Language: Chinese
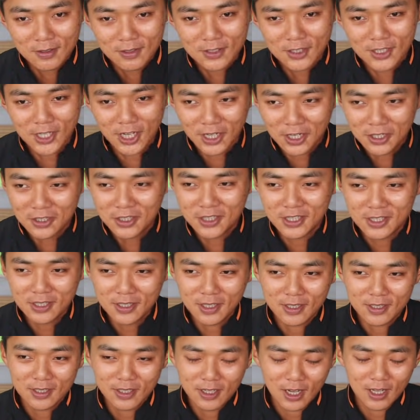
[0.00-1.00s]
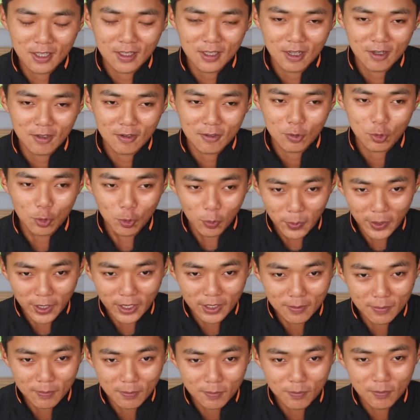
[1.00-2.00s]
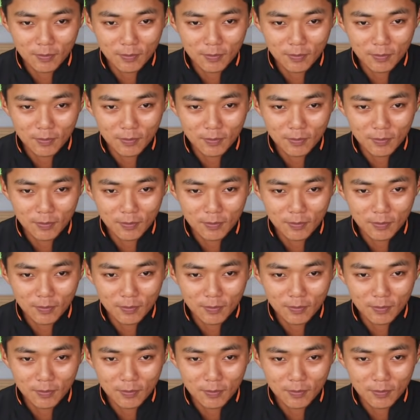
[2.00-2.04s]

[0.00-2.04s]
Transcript: 家人其实也是看到图片，